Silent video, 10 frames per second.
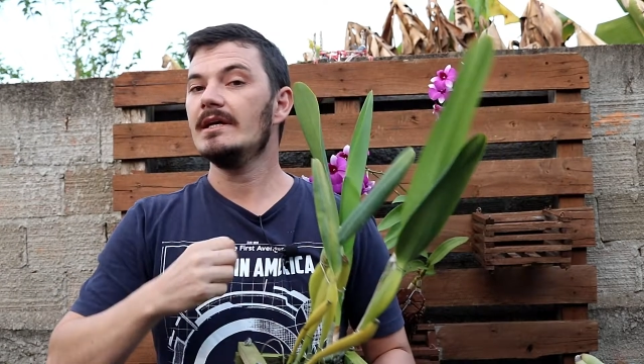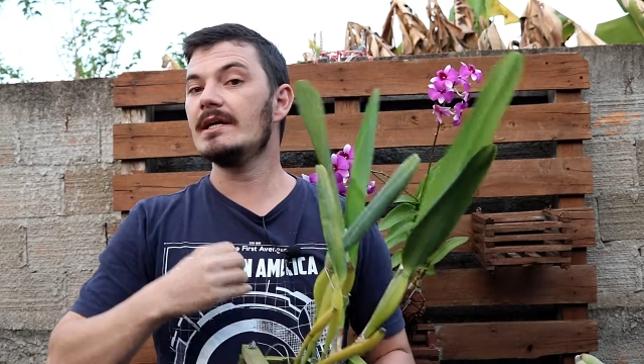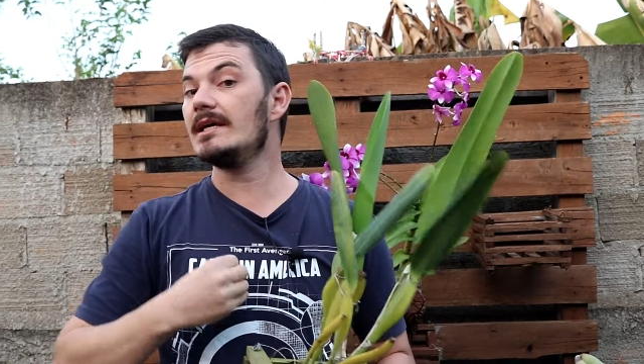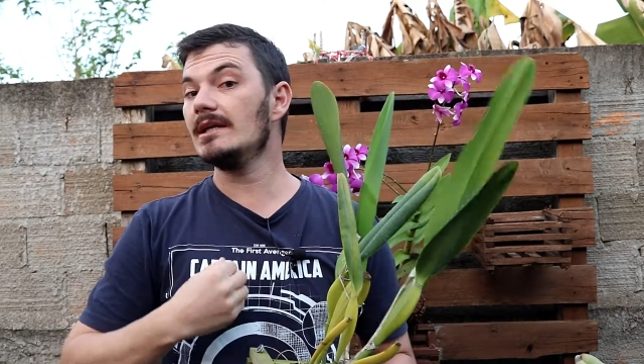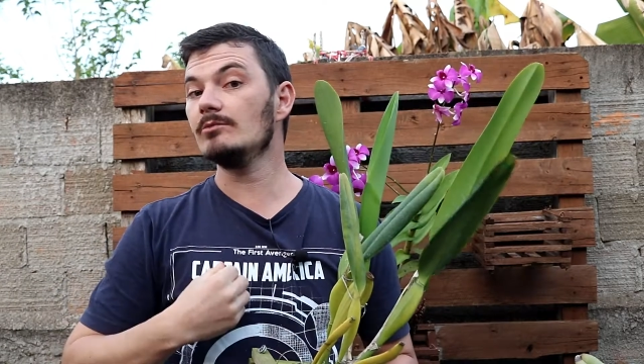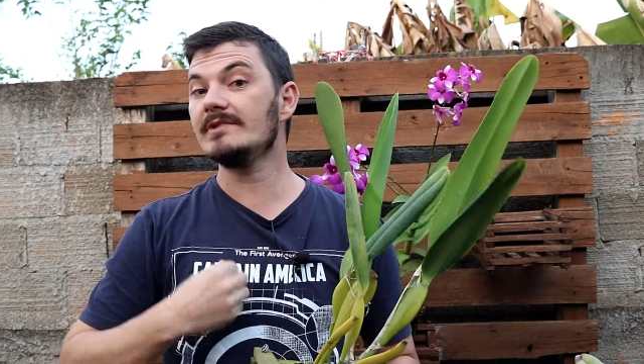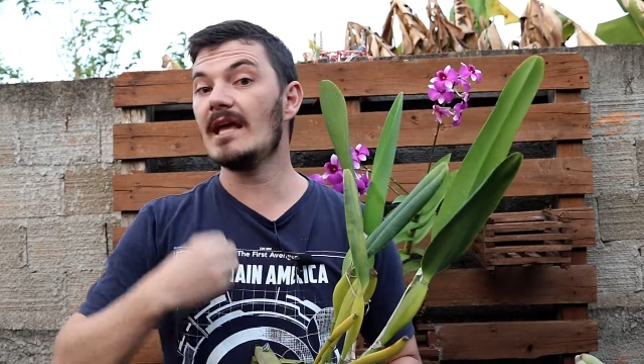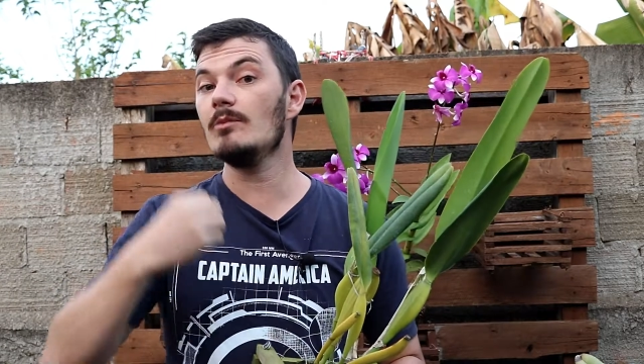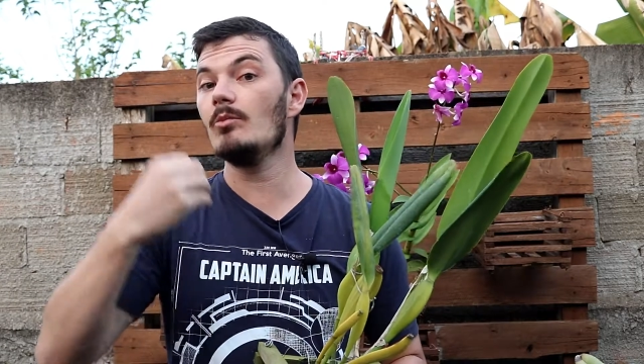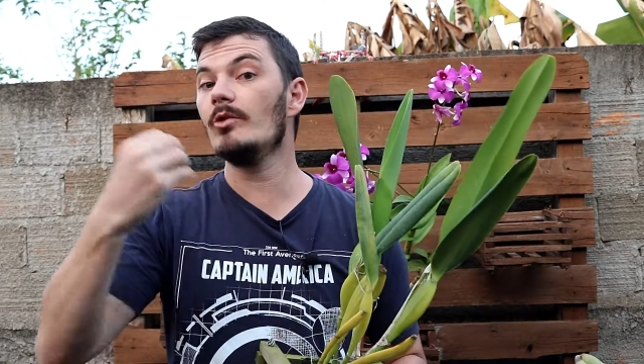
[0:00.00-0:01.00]
e que não
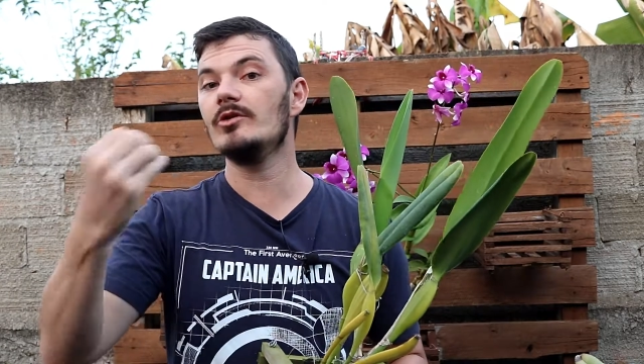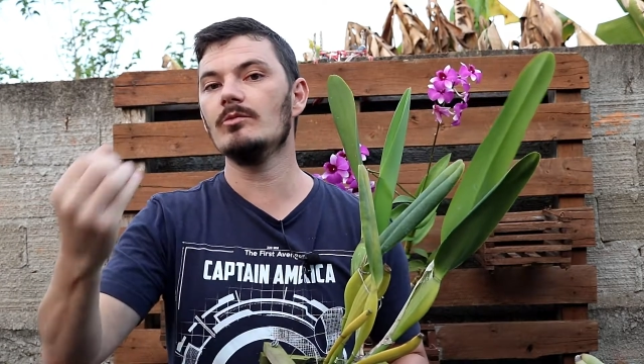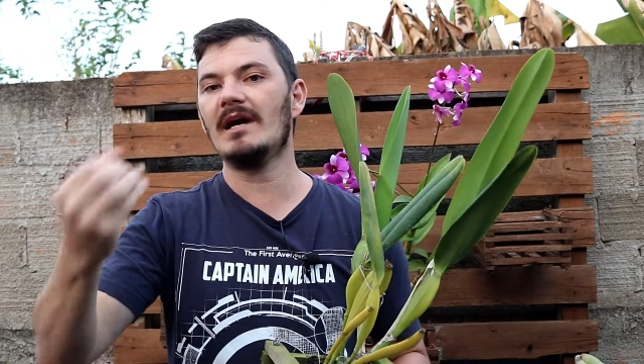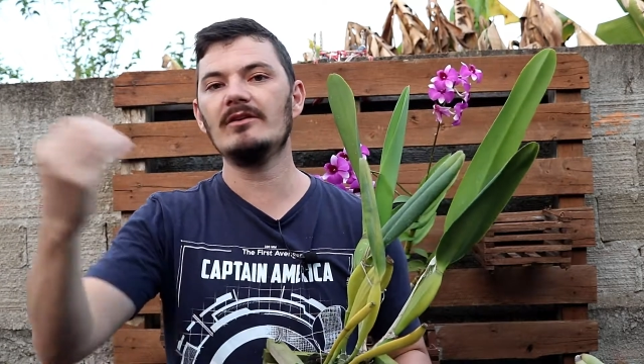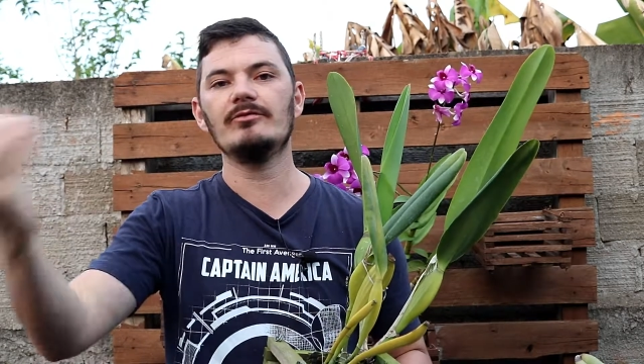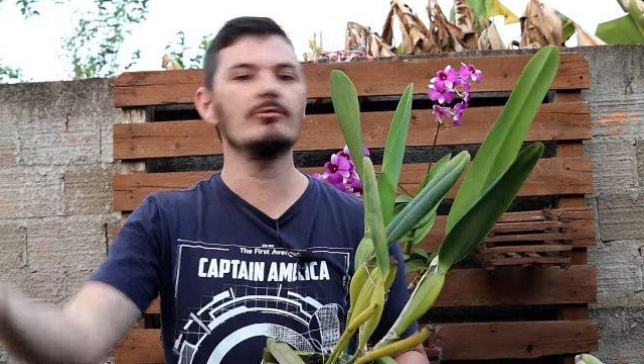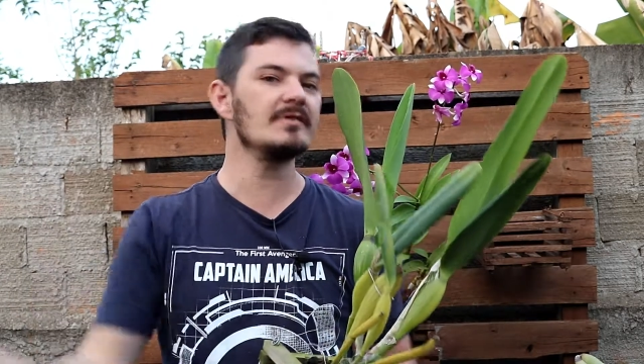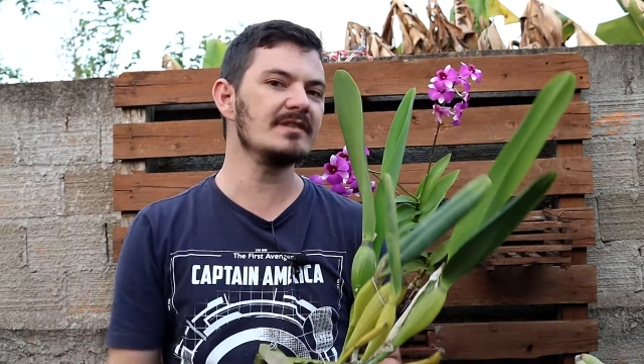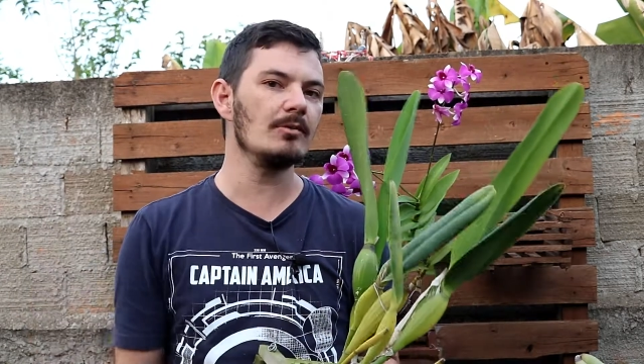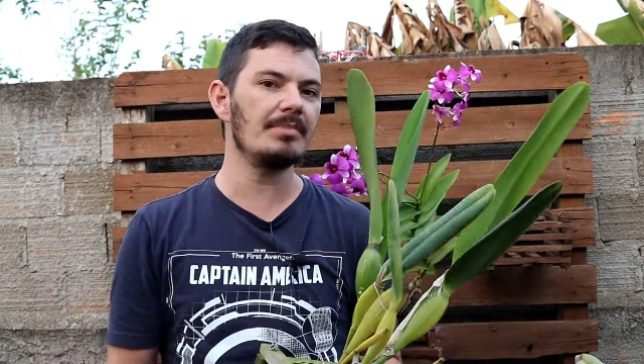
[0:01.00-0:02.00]
tem muito mais
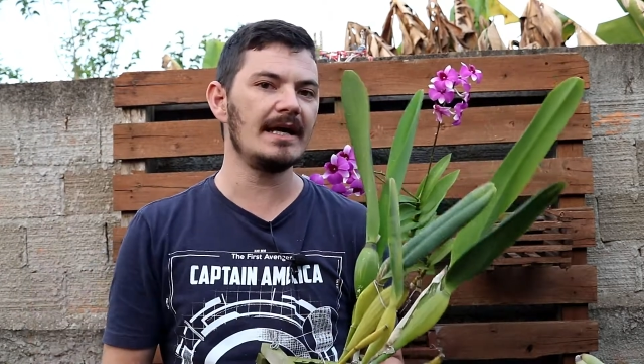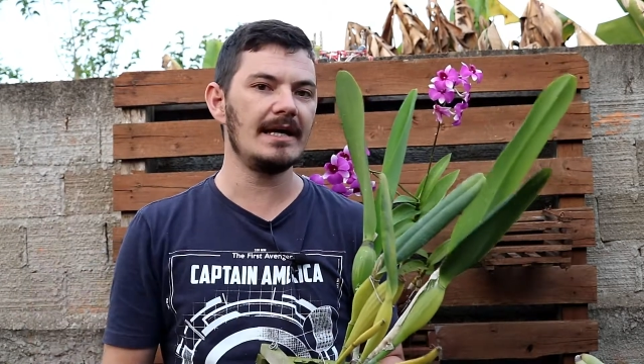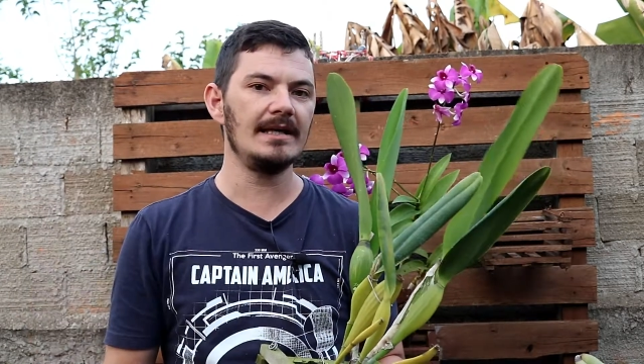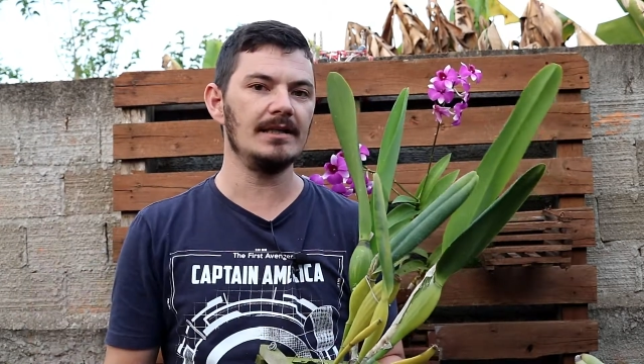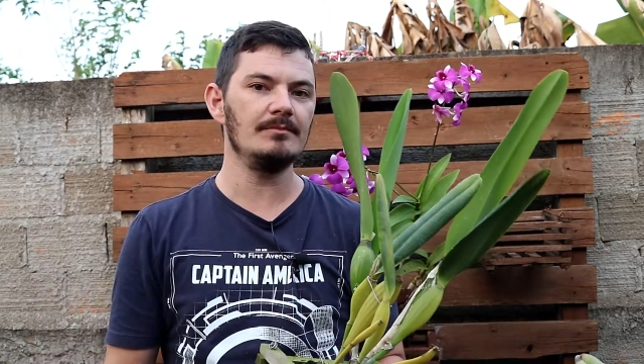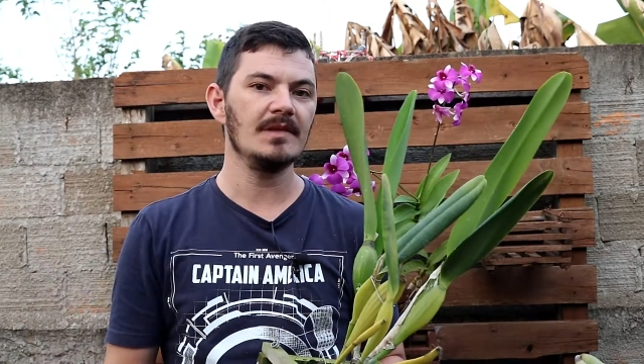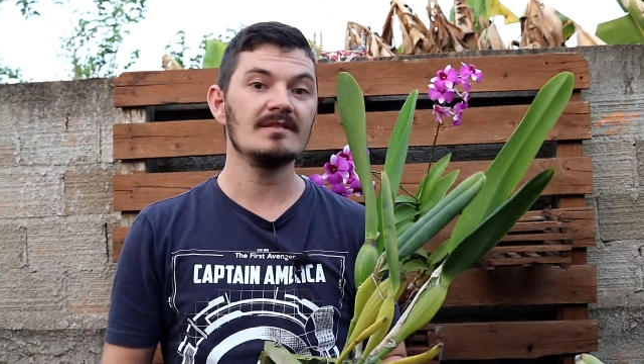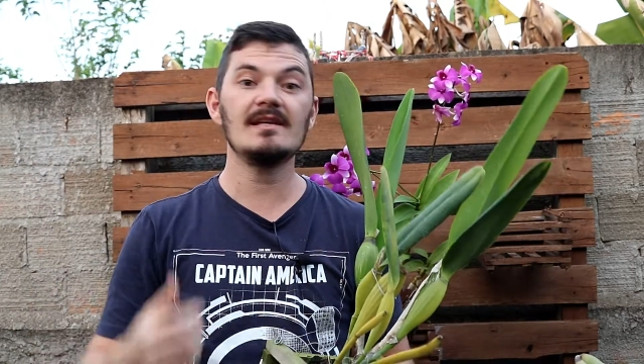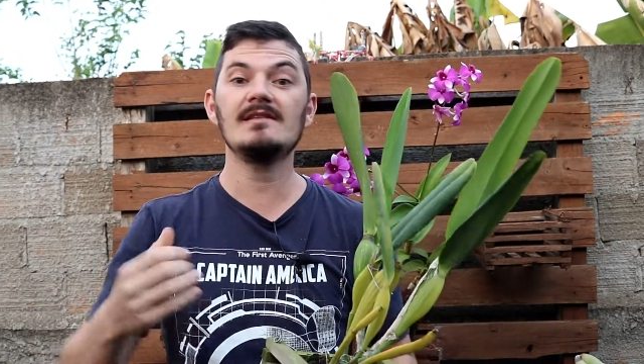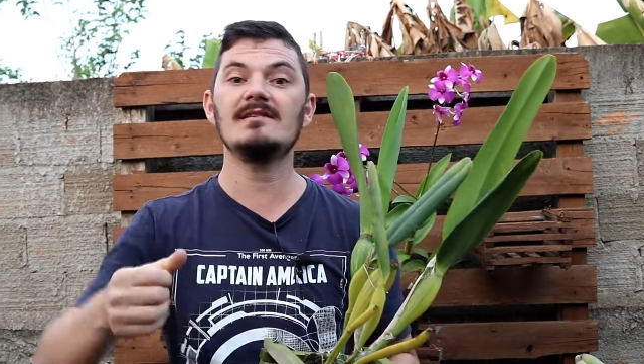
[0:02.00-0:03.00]
função para ela.
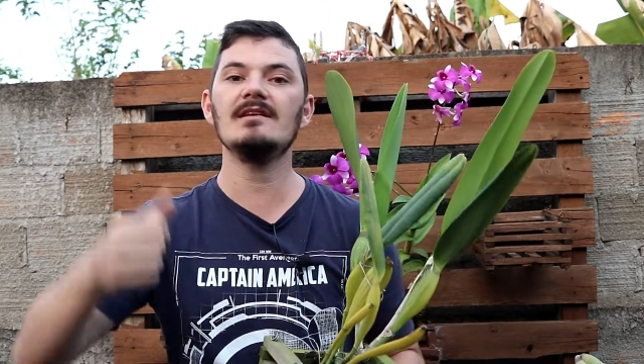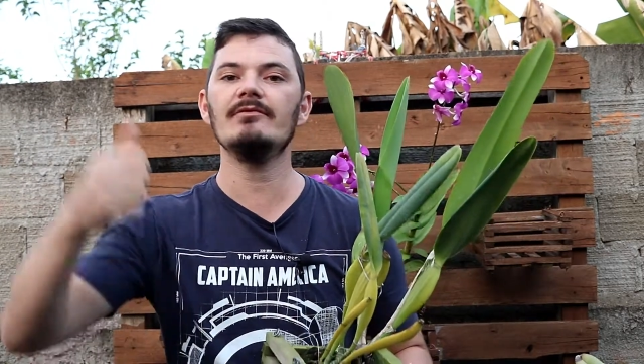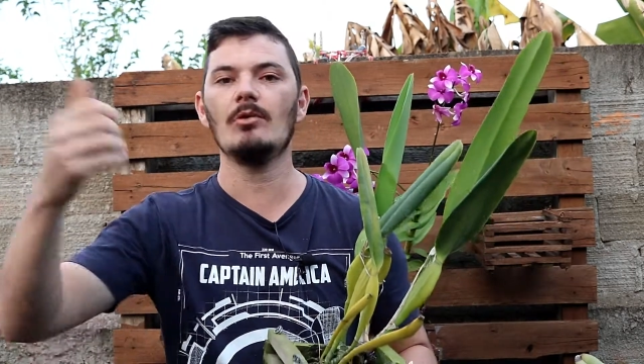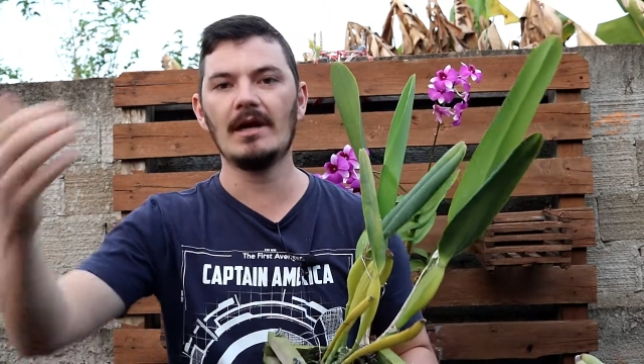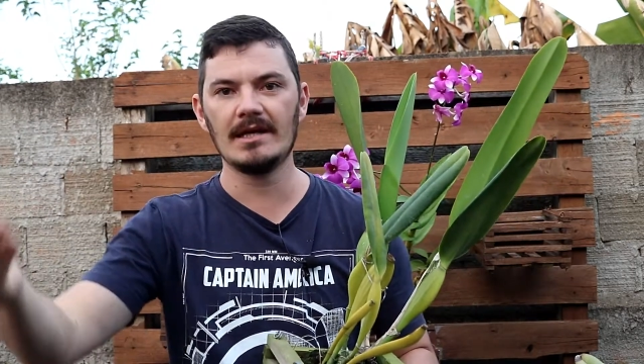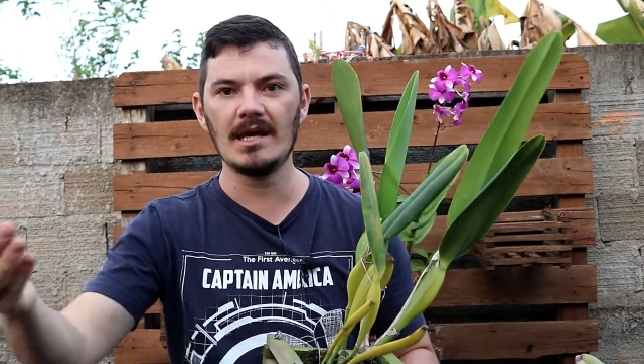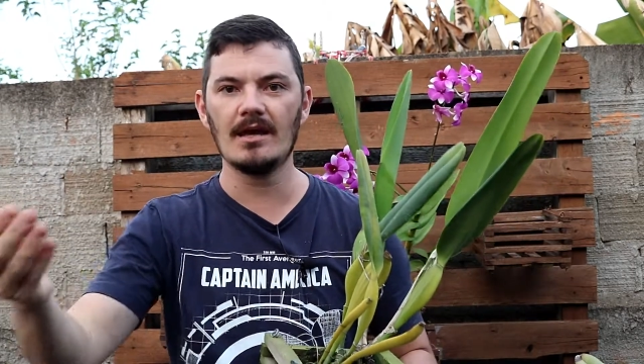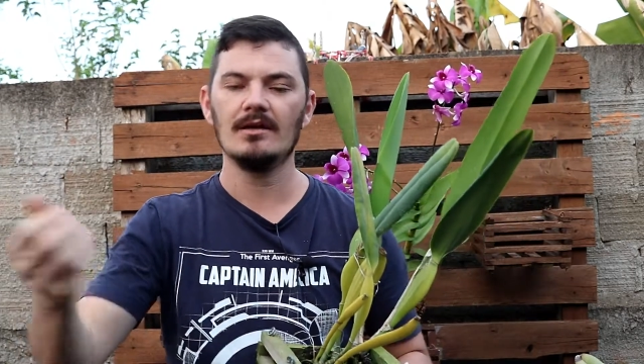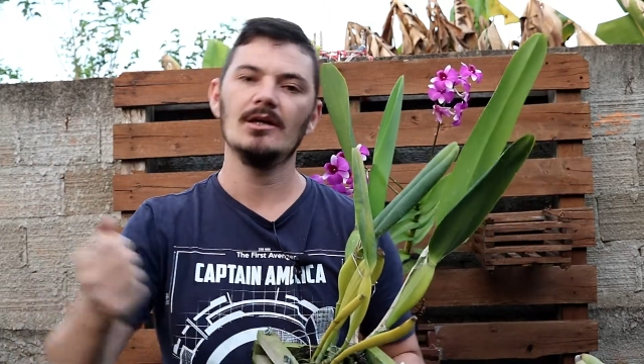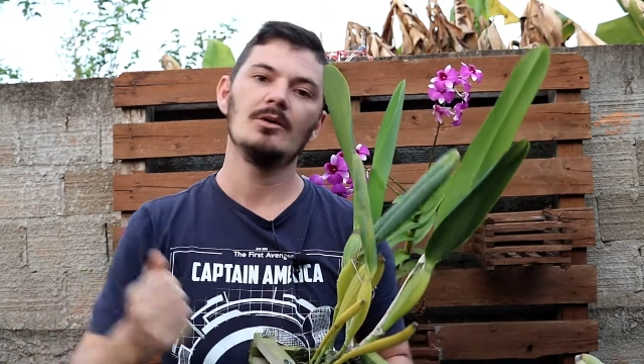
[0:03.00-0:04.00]
Sensível a quê?